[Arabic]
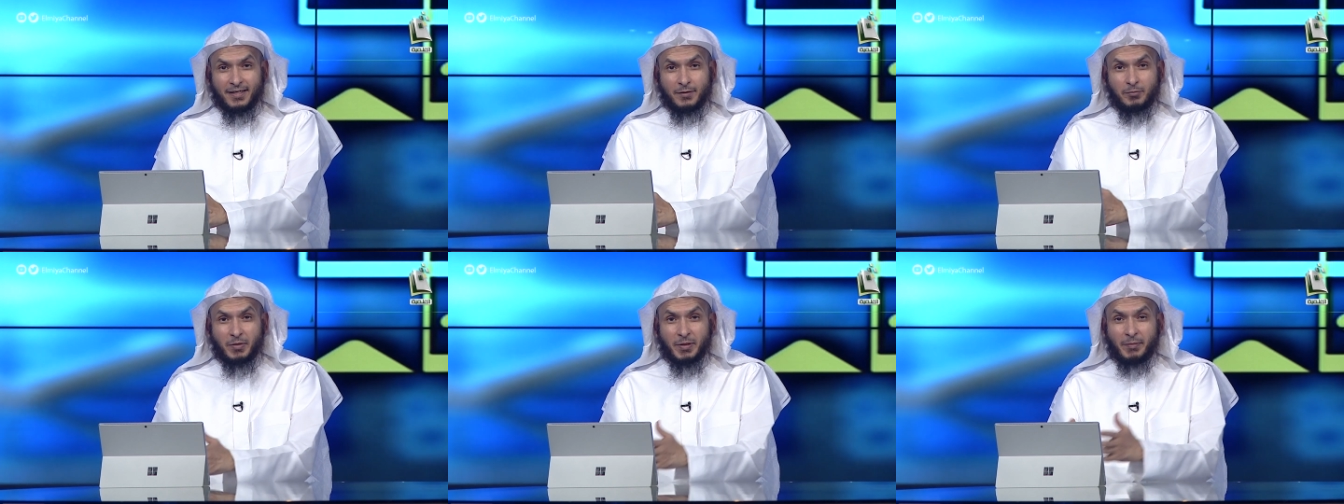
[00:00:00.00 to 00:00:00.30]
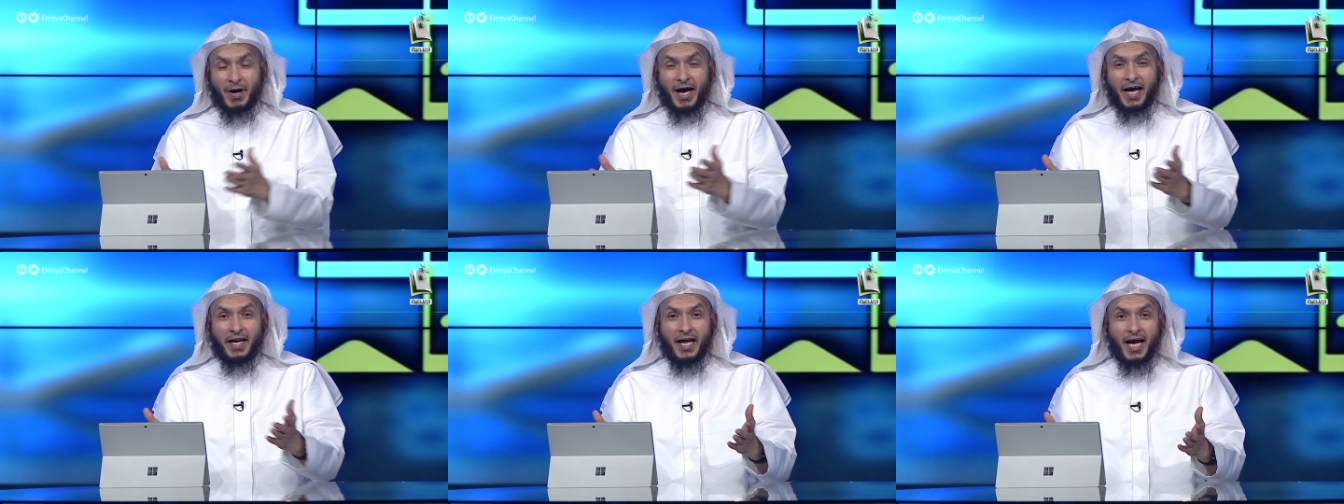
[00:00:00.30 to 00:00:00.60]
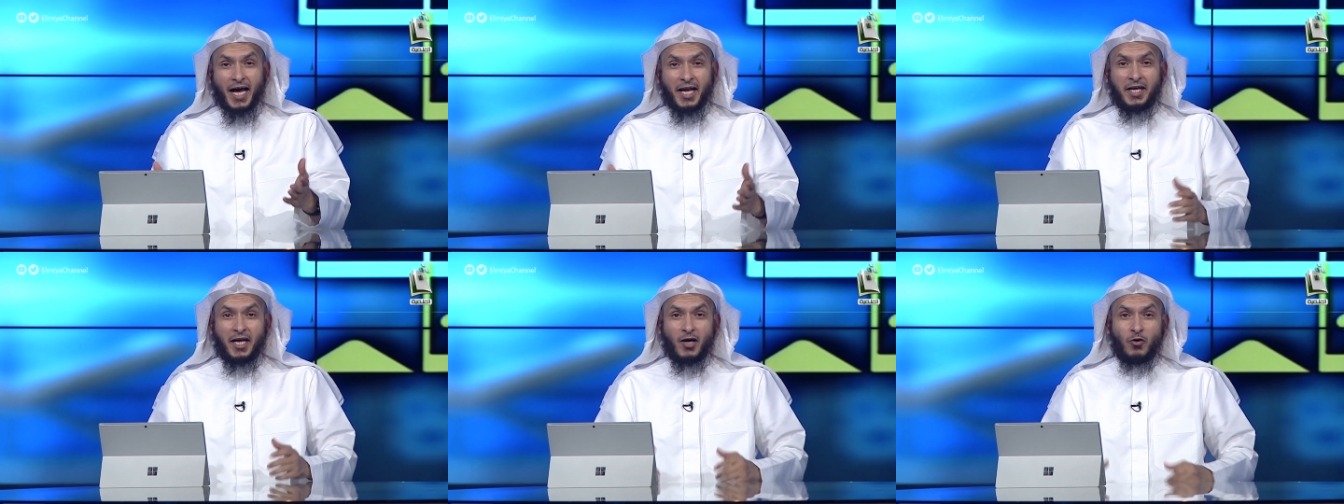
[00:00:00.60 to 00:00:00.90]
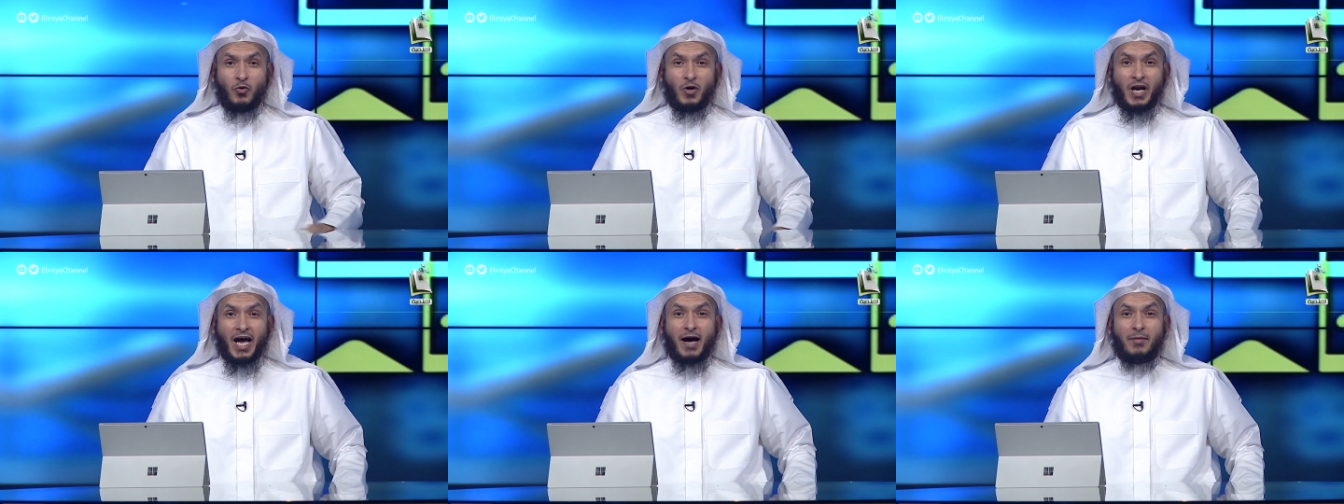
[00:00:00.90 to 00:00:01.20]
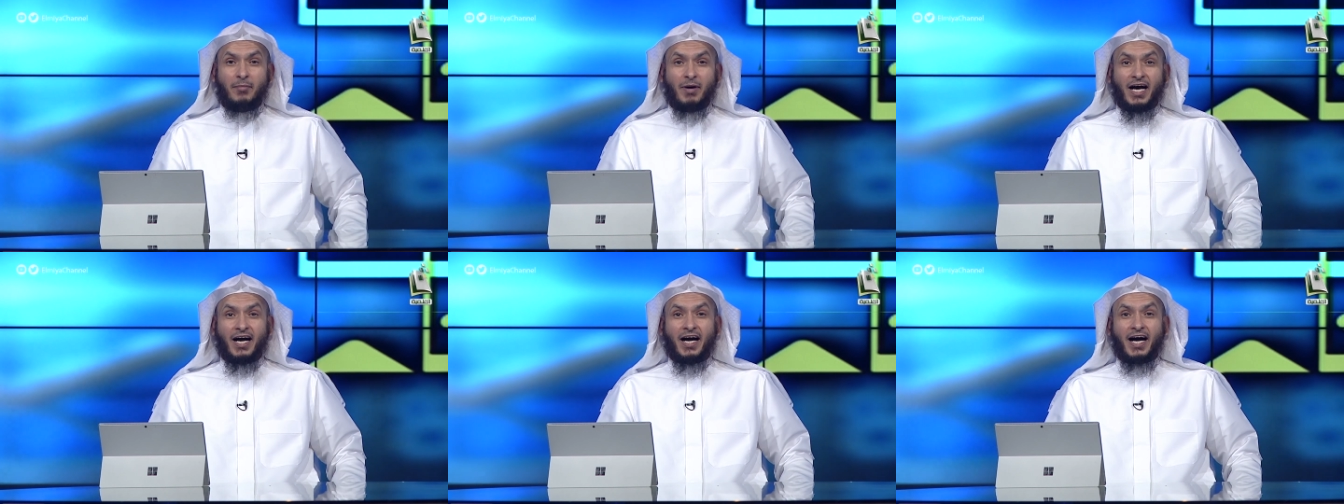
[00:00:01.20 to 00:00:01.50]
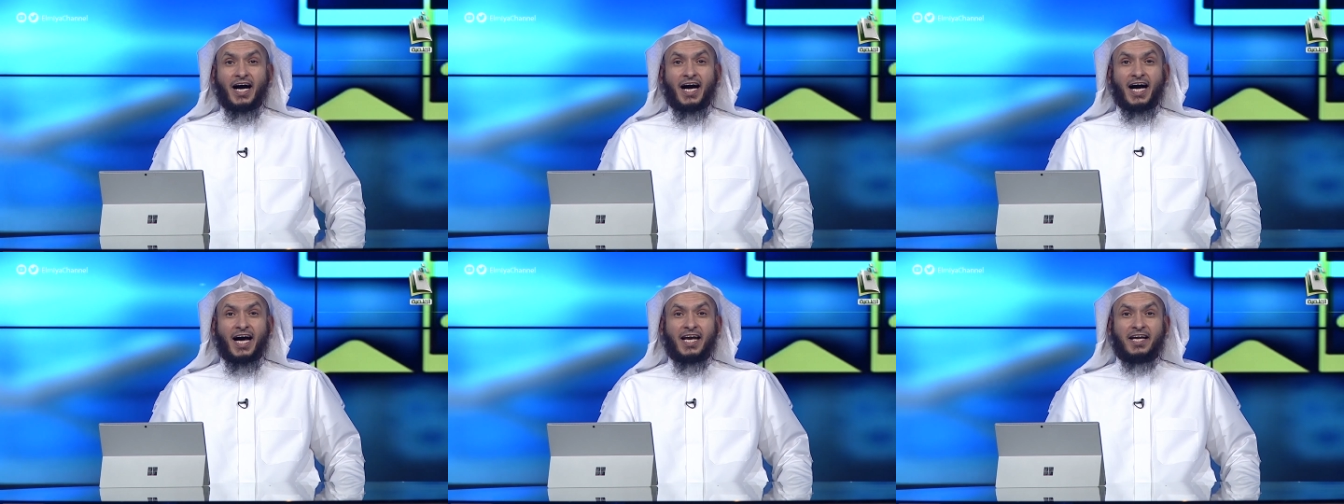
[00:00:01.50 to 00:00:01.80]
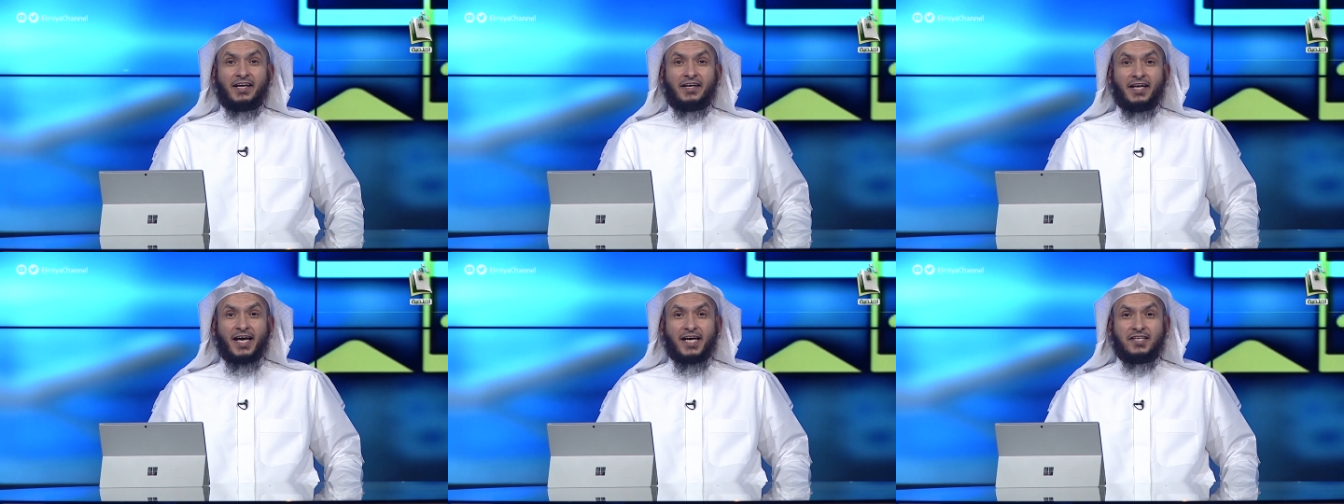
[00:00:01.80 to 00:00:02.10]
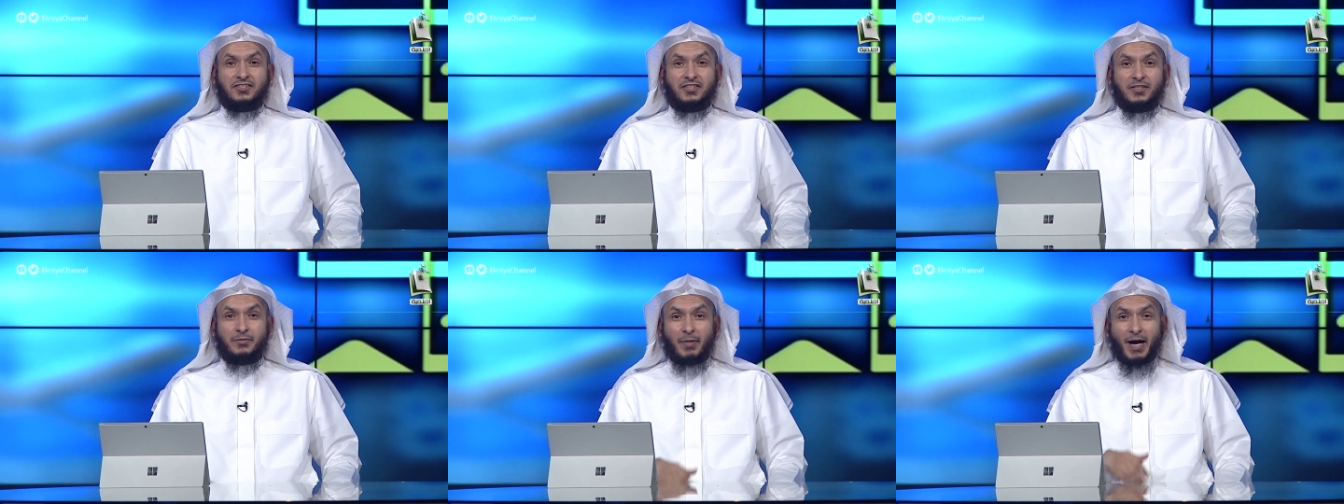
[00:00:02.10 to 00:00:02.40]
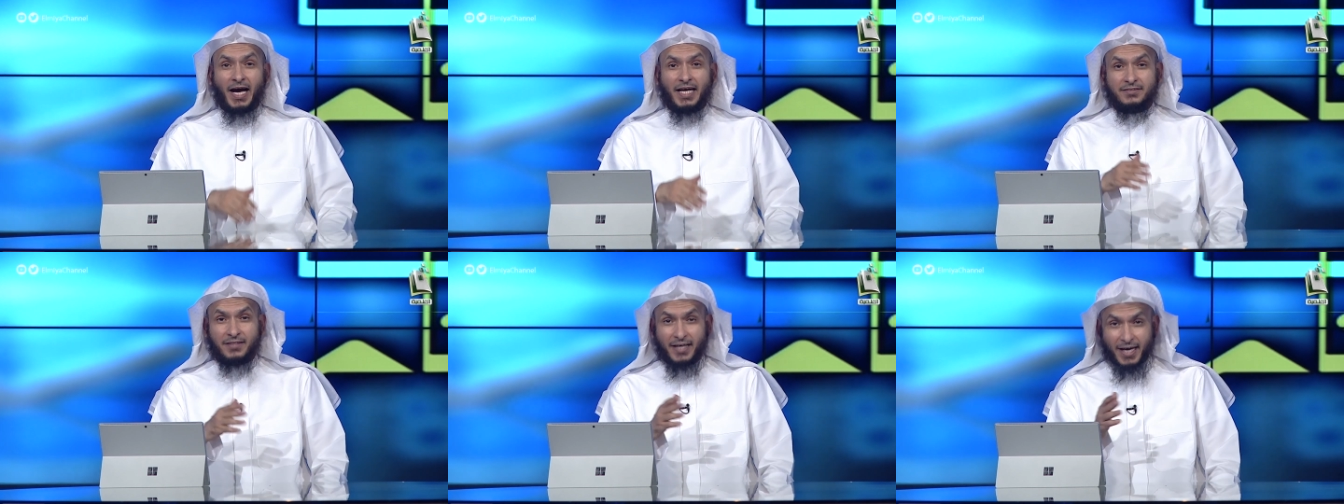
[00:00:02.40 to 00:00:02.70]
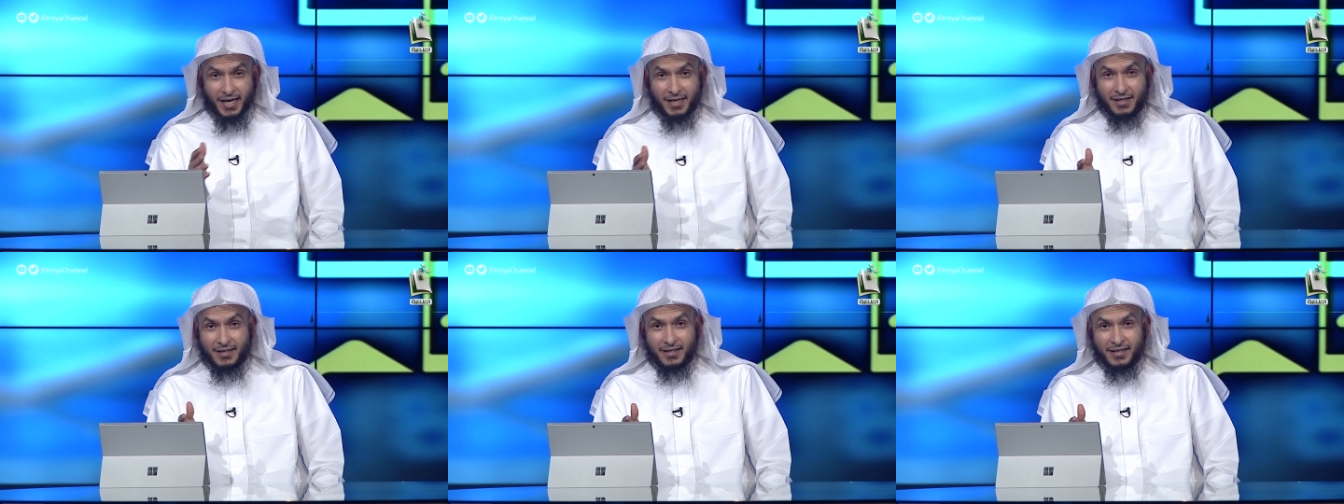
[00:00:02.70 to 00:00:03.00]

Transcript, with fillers: بمعنى انه لا بقاء للناس بعد